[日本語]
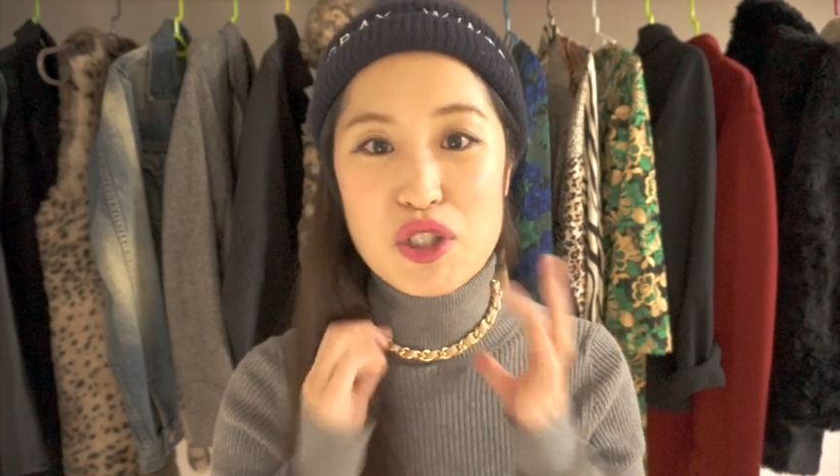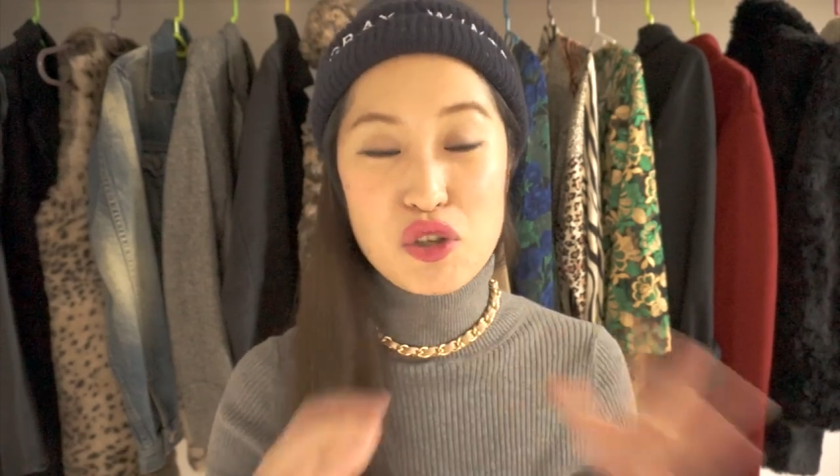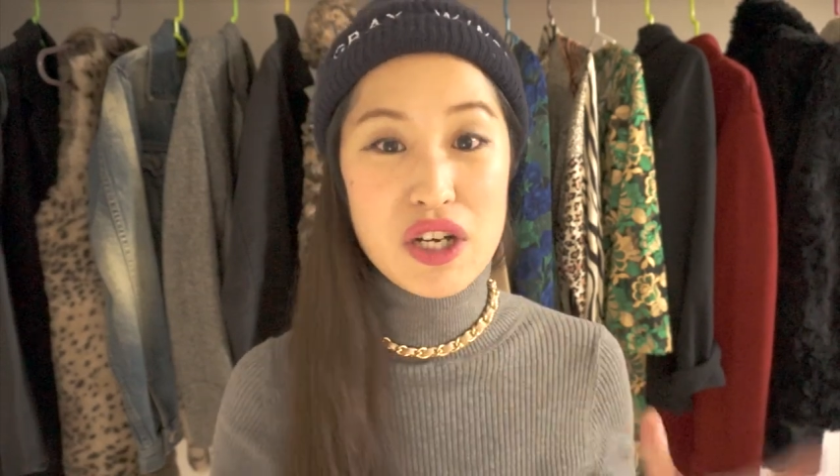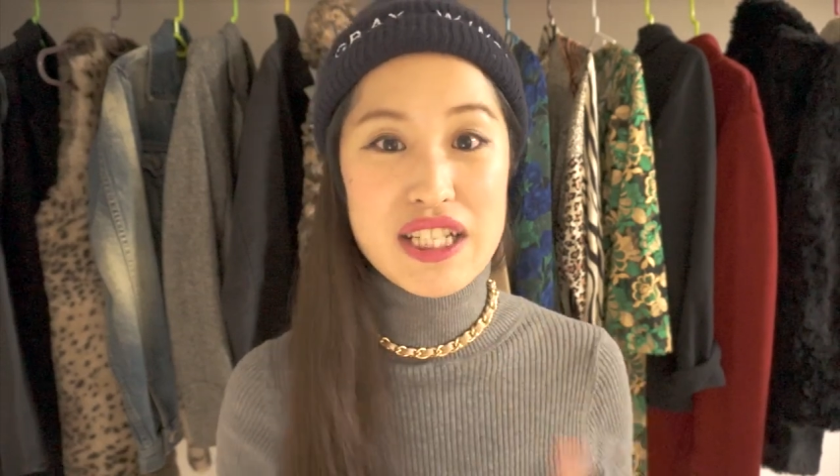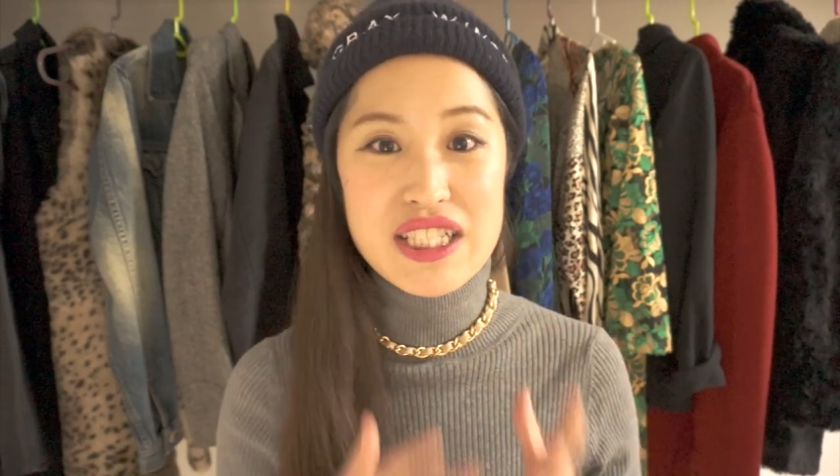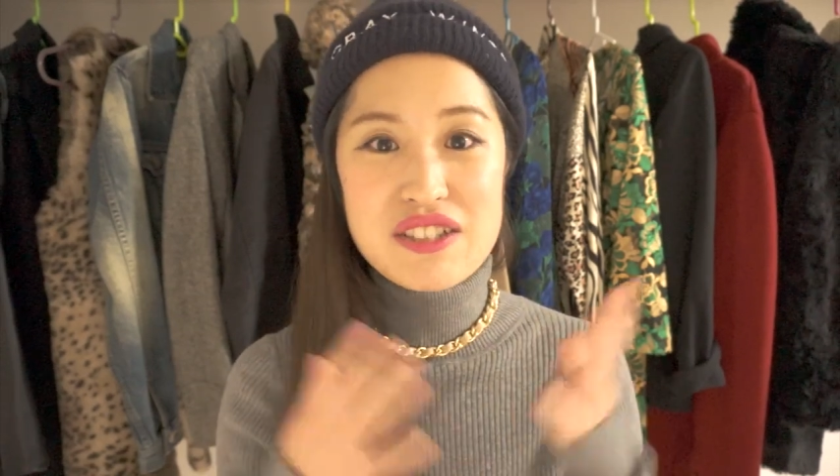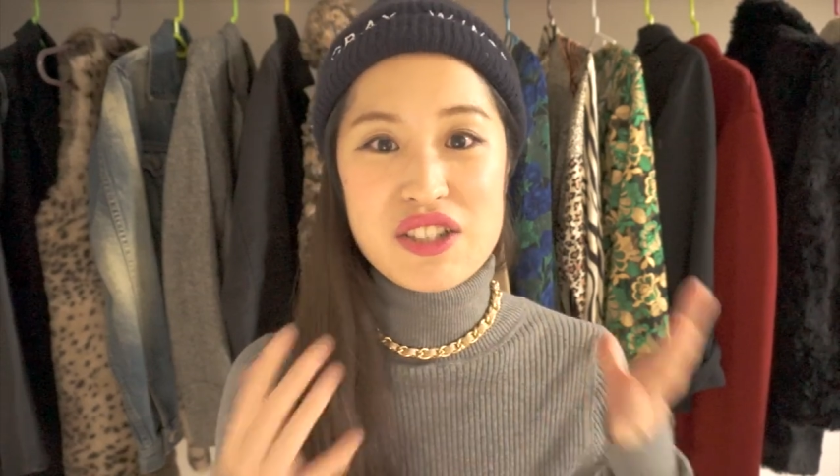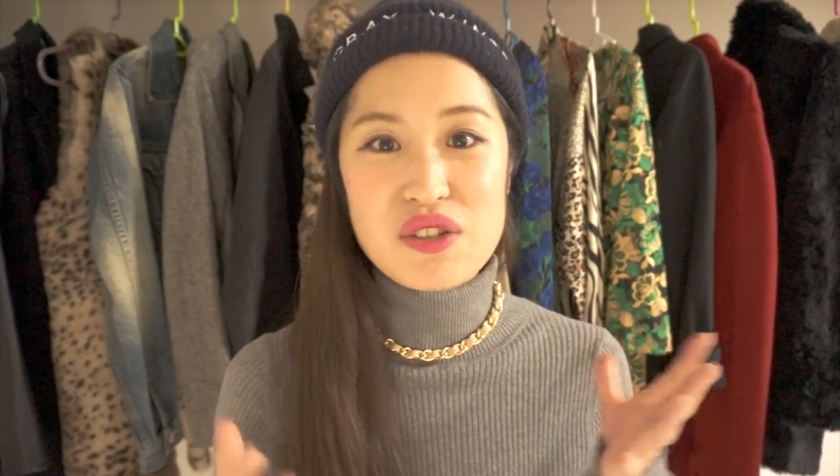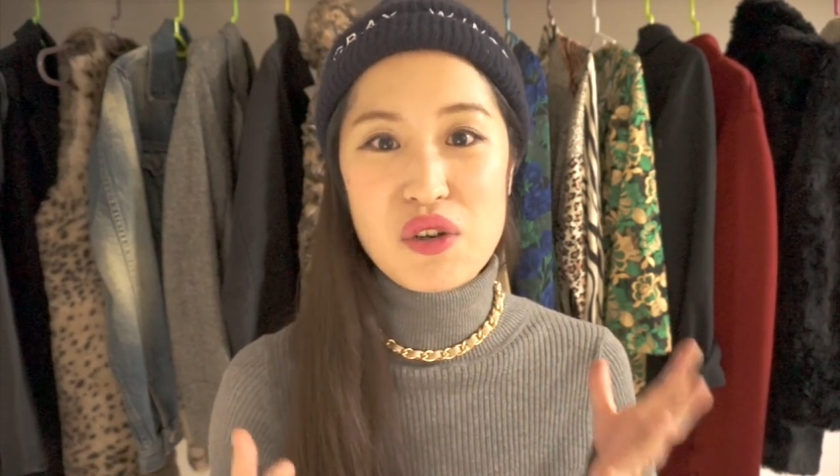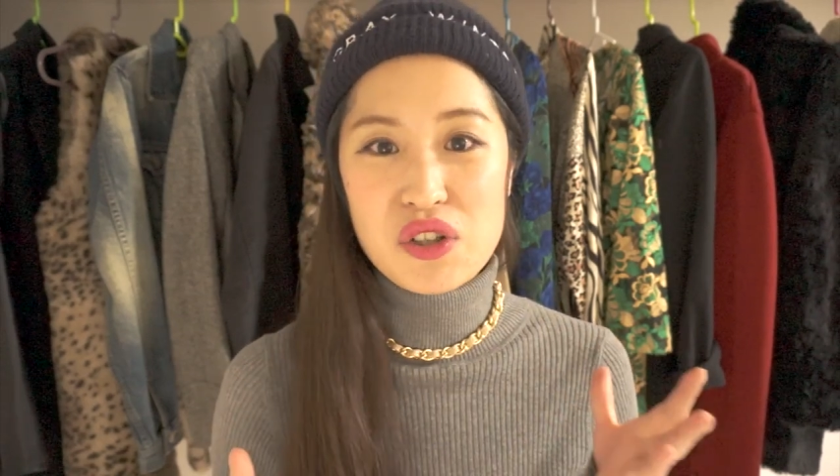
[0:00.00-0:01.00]
上半身
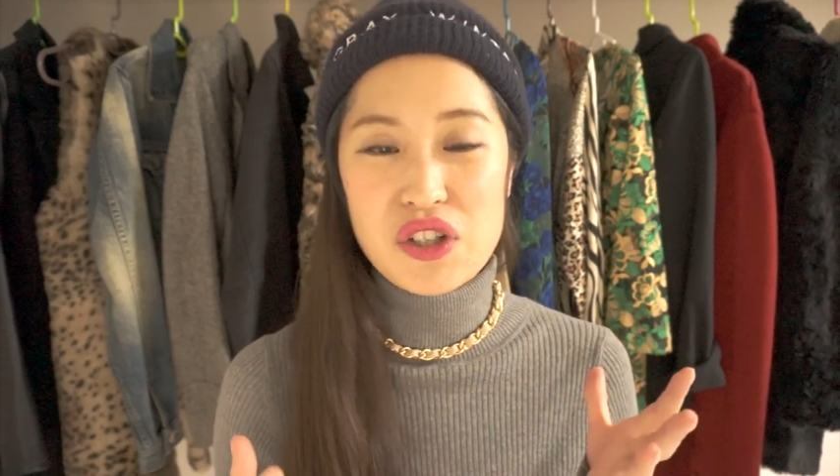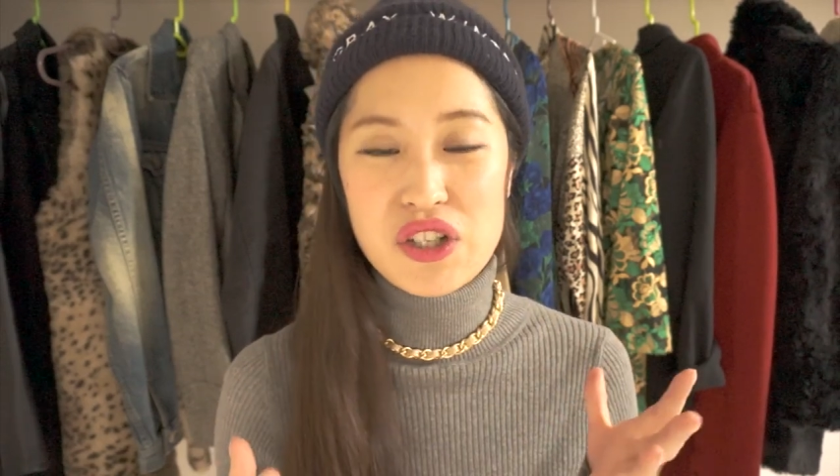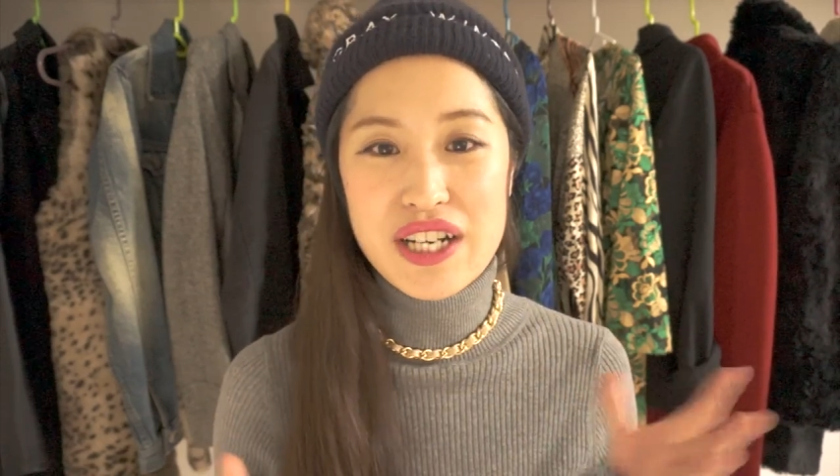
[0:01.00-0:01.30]
すごく